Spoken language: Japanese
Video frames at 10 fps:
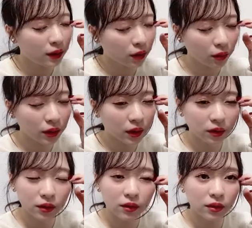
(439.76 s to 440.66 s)
とにか
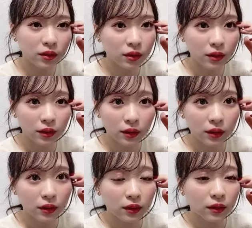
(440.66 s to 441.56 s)
く
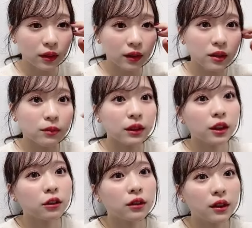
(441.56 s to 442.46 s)
集まっ
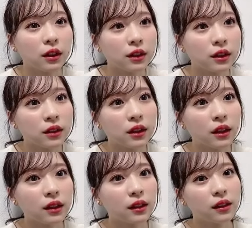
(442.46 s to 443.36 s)
た時にしっか
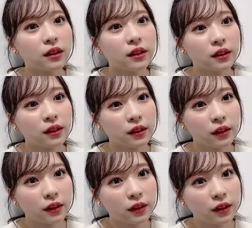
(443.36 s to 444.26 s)
り
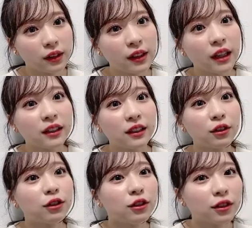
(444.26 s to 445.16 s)
いかに
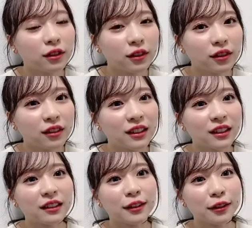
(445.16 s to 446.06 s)
どういう時
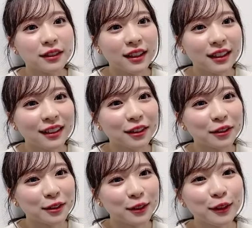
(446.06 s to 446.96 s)
間の使い方を
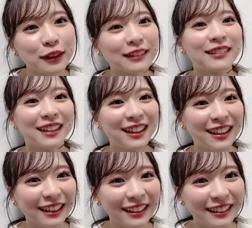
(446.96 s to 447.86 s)
するのかと
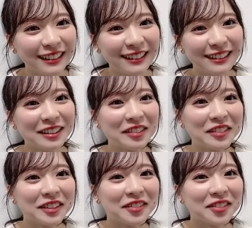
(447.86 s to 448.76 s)
か
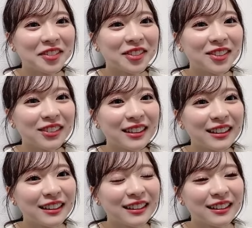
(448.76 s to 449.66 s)
でも本当に